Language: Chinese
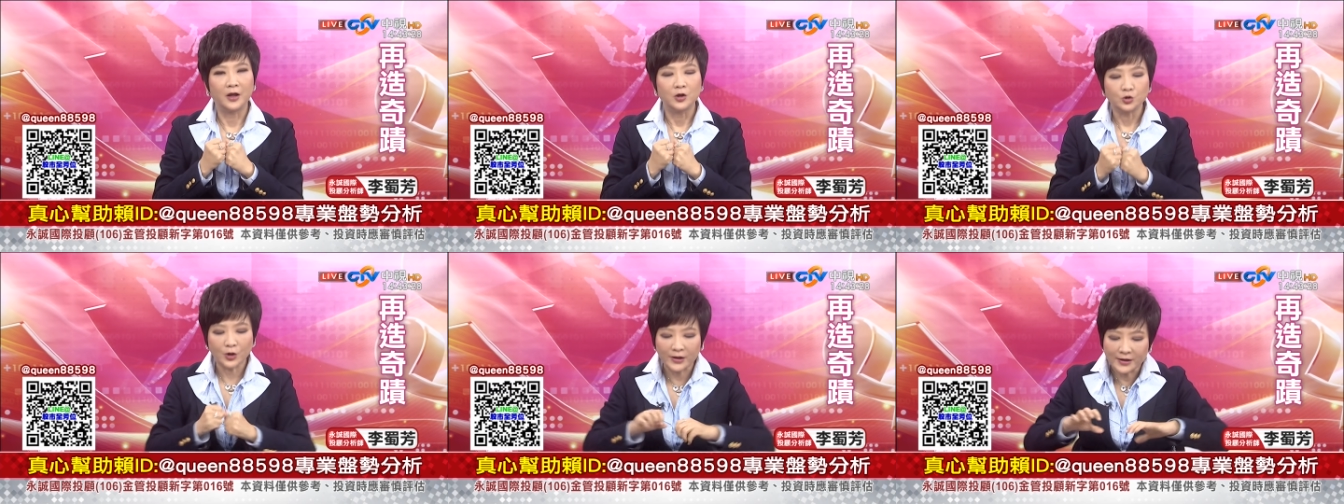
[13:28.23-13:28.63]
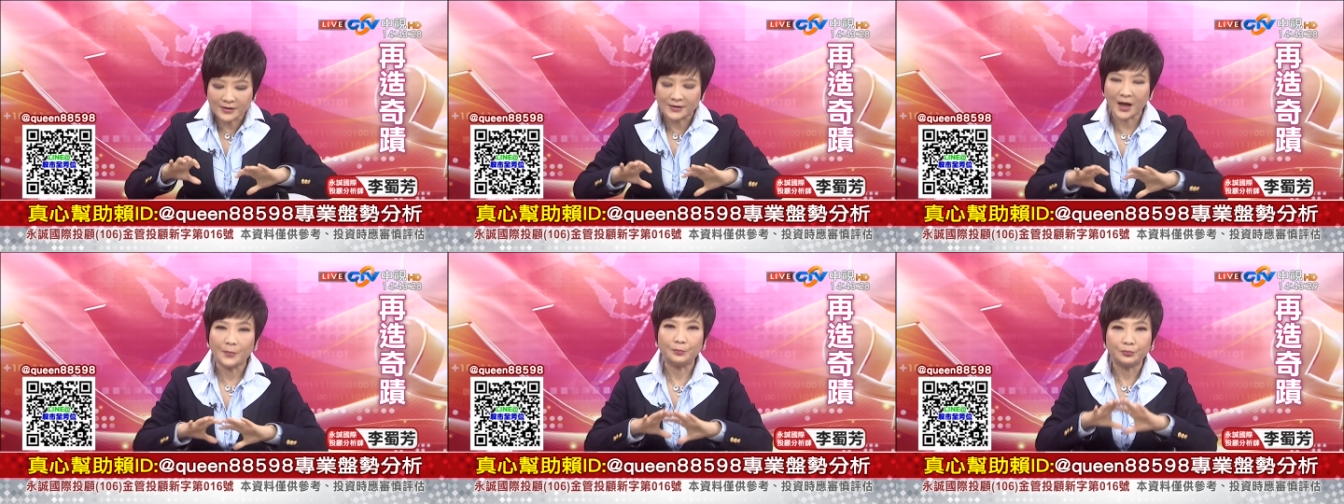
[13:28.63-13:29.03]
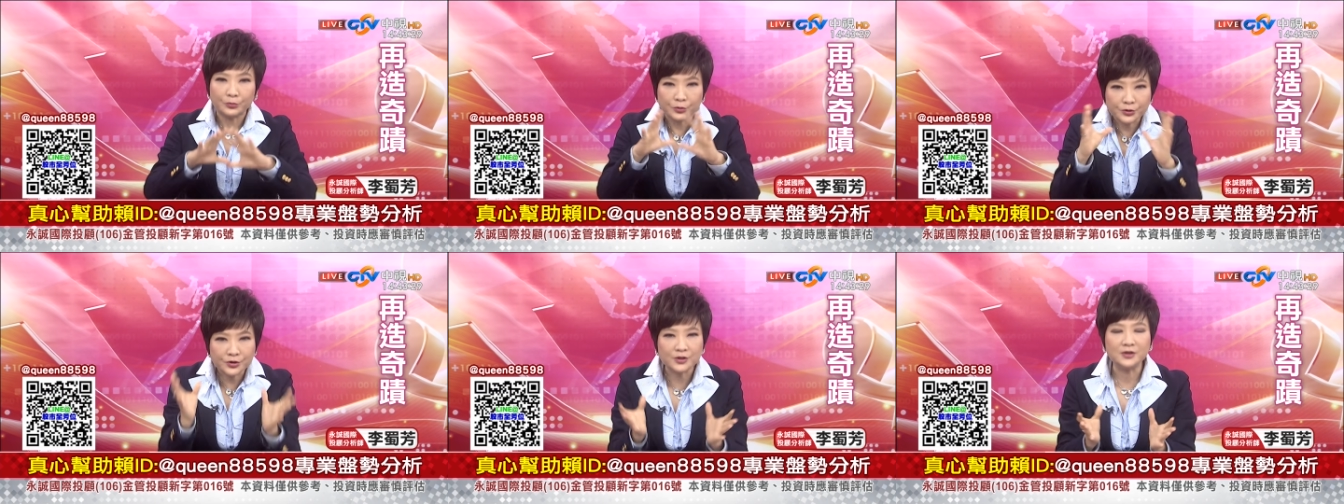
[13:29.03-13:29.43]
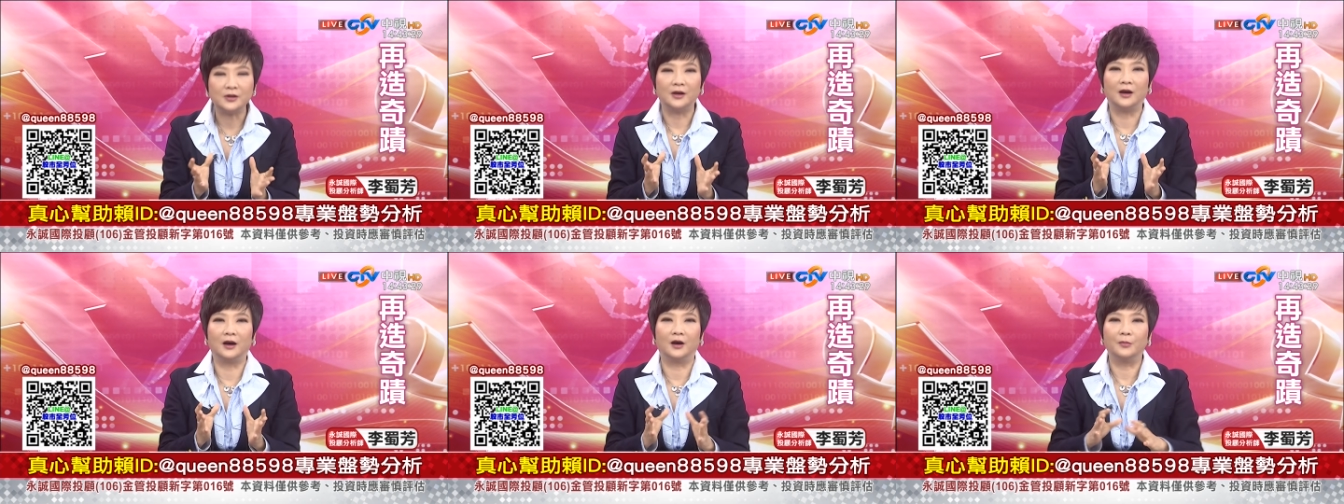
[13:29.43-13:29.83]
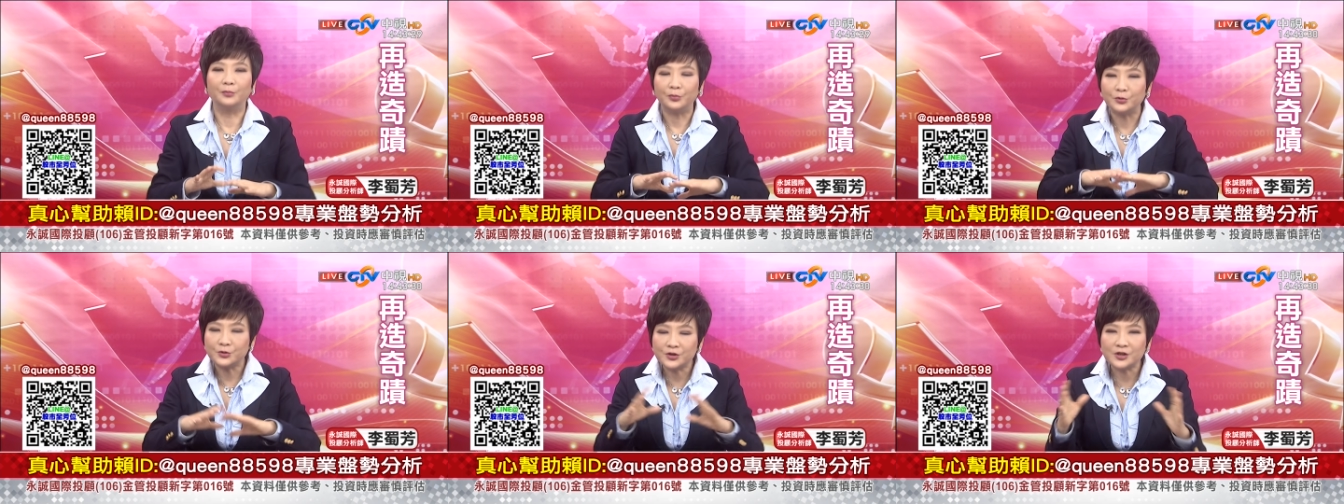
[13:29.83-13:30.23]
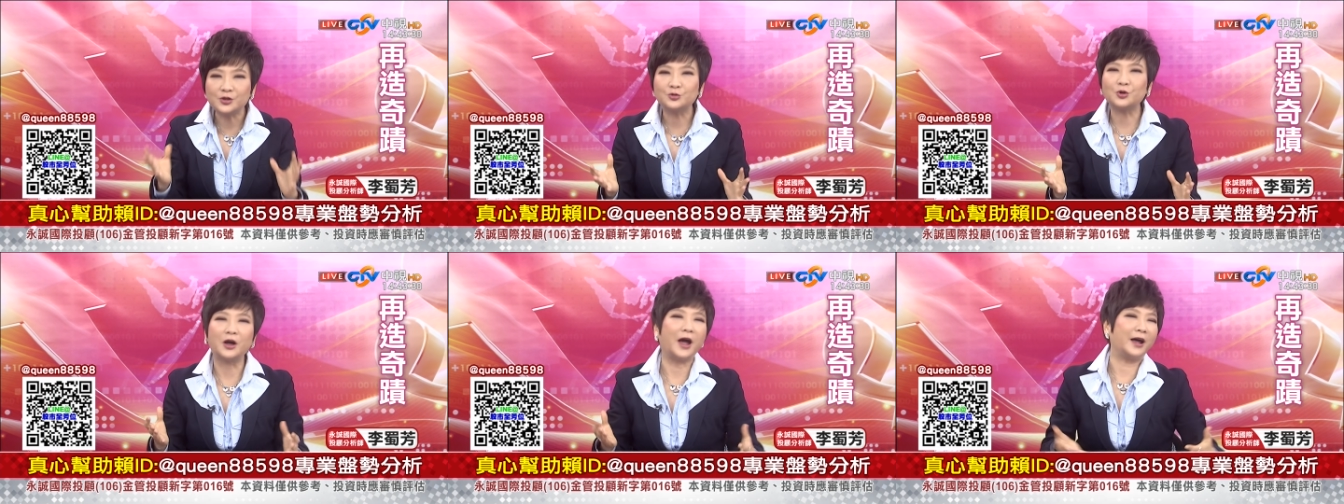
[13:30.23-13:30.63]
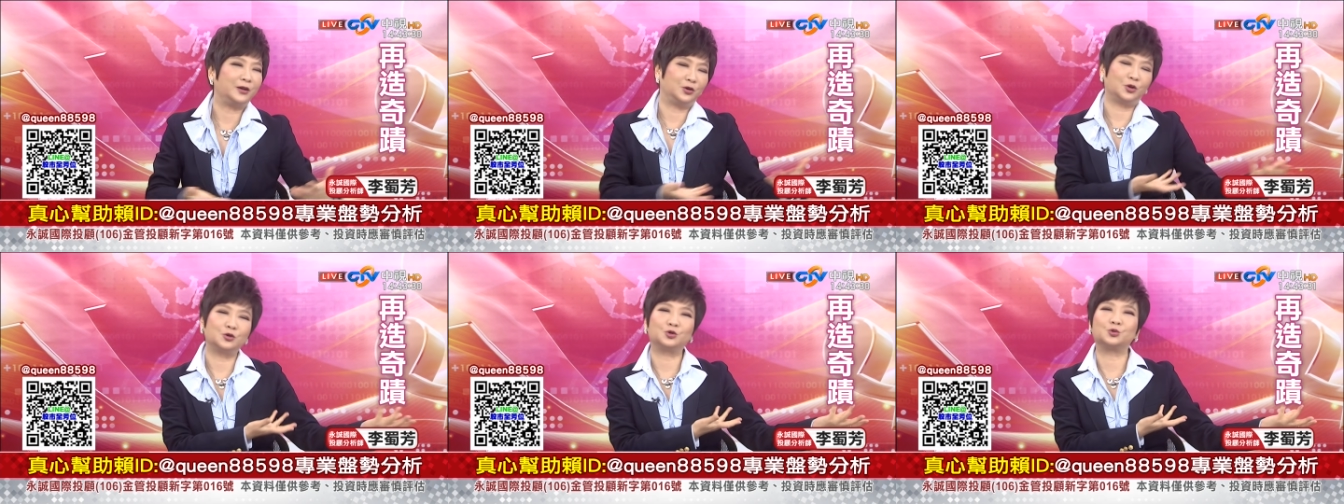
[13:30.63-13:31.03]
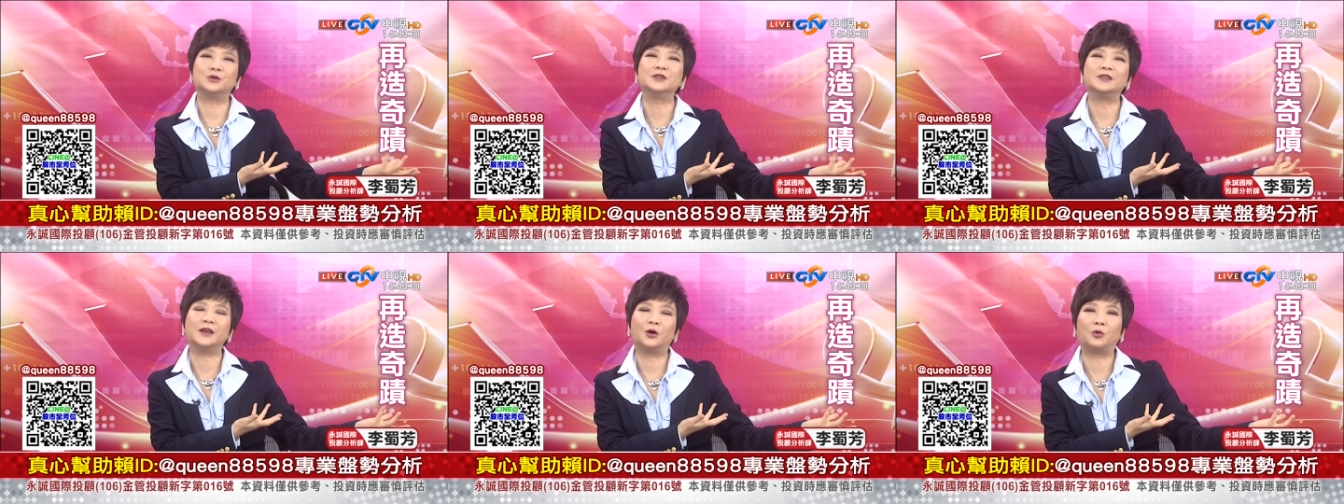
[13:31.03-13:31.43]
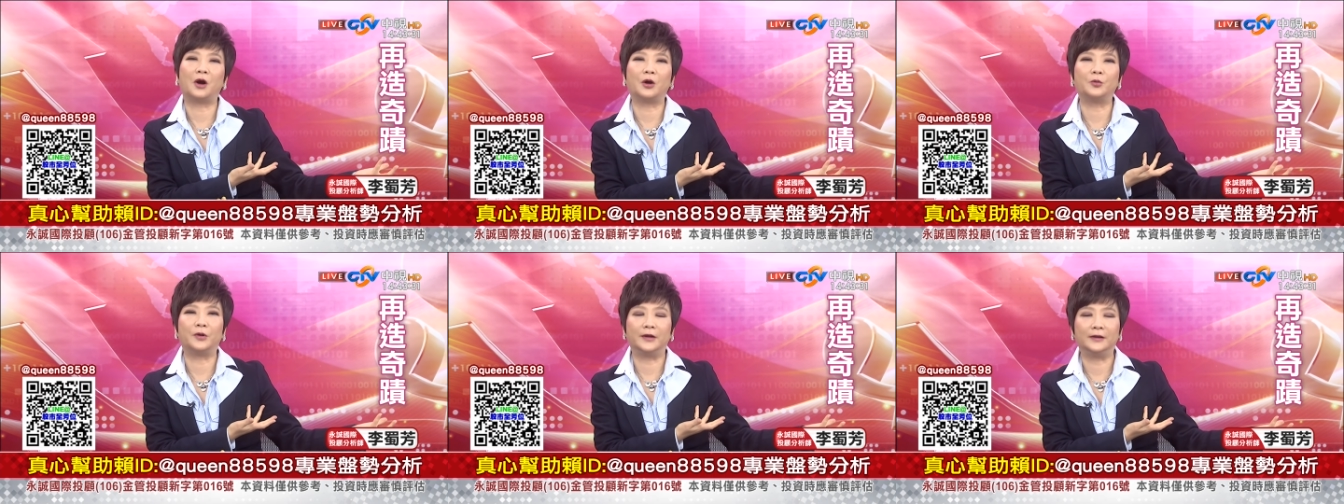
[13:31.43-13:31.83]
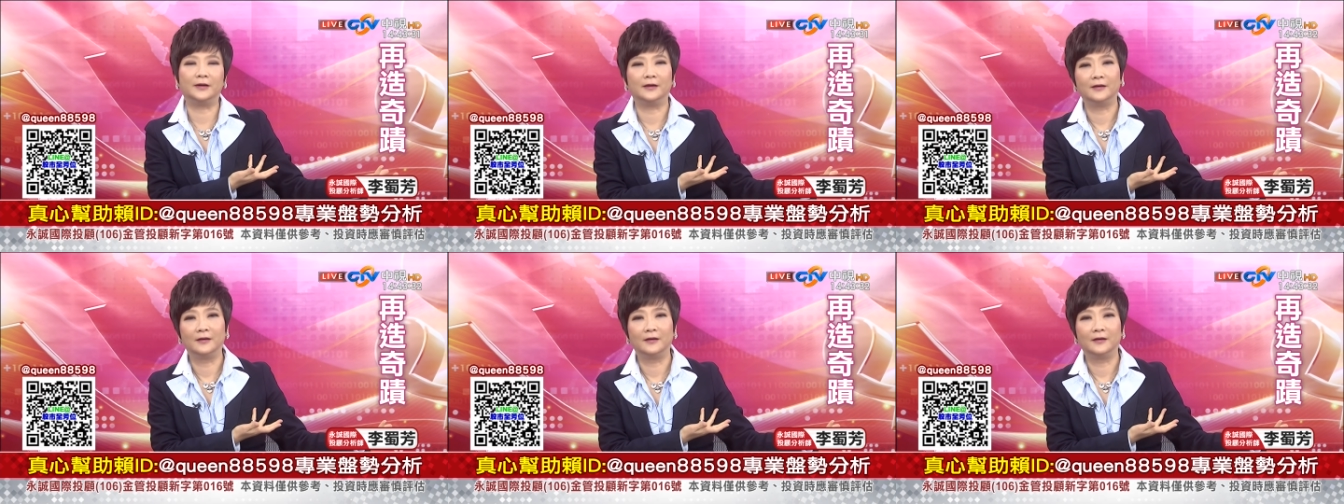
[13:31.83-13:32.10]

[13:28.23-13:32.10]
所以你只要不是哈，不是说啊，你都纯接华为的